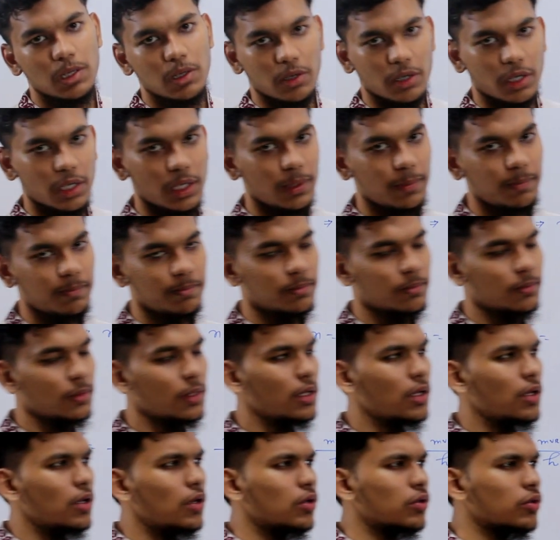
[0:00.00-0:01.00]
ওকে
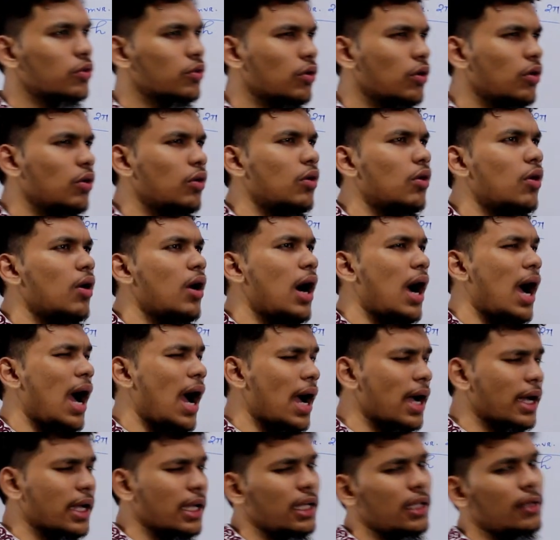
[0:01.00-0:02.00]
তো
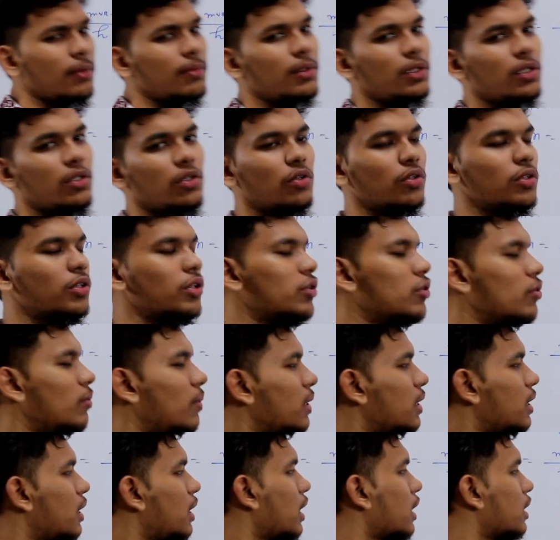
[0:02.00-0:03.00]
আগের ভিডিওতে
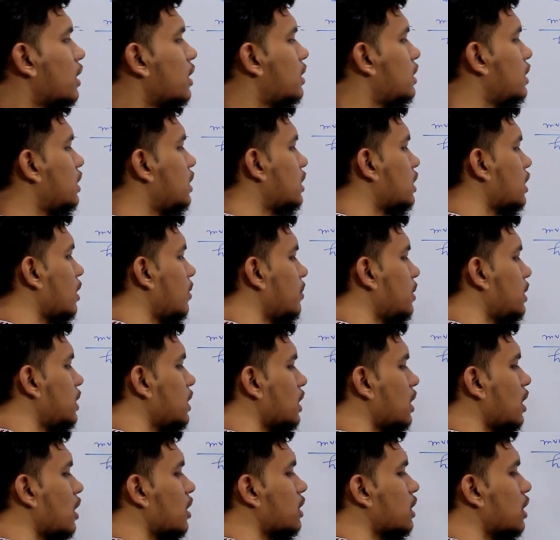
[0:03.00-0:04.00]
তোমাদের একটা জিনিস আমি
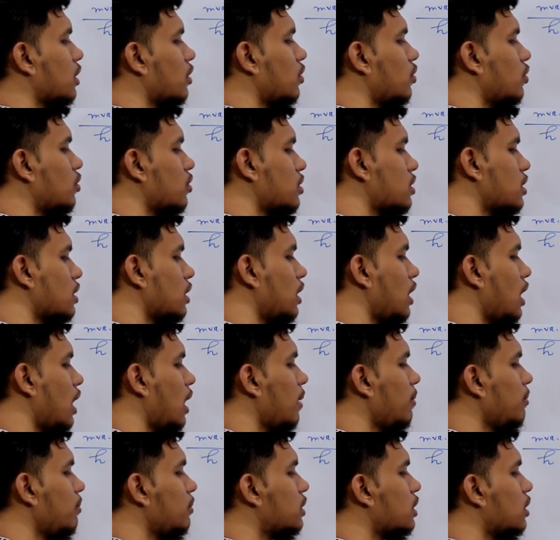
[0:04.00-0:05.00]
জিজ্ঞাসা করছিলাম
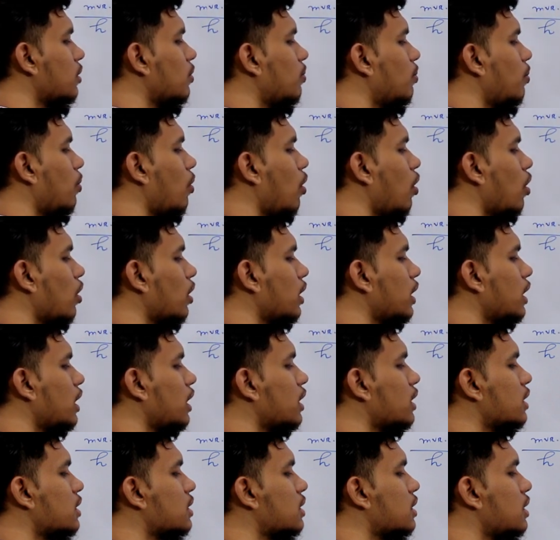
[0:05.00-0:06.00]
যে বলের
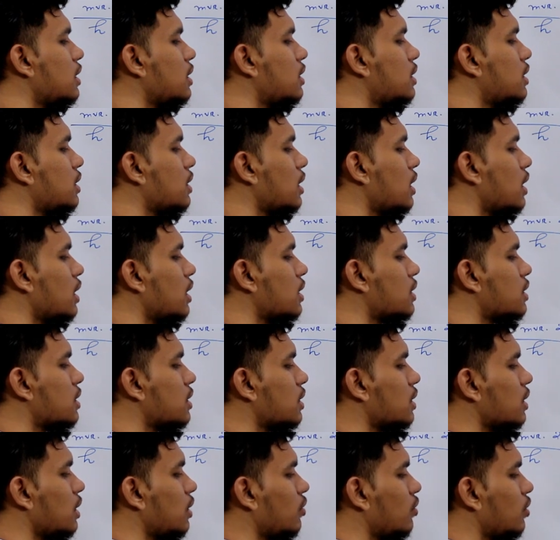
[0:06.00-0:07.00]
সিজিএস
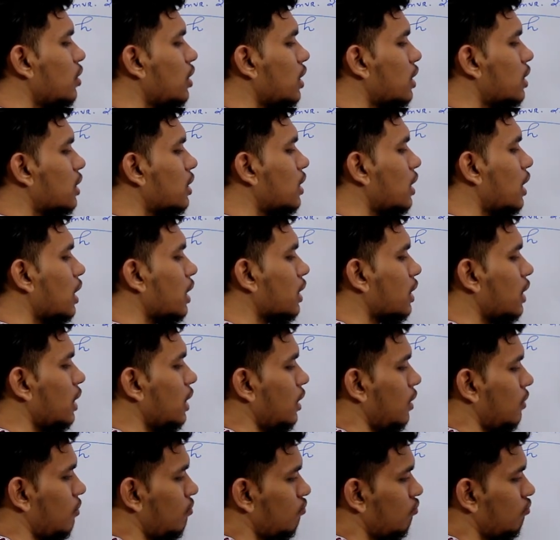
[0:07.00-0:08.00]
ইউনিটটা কি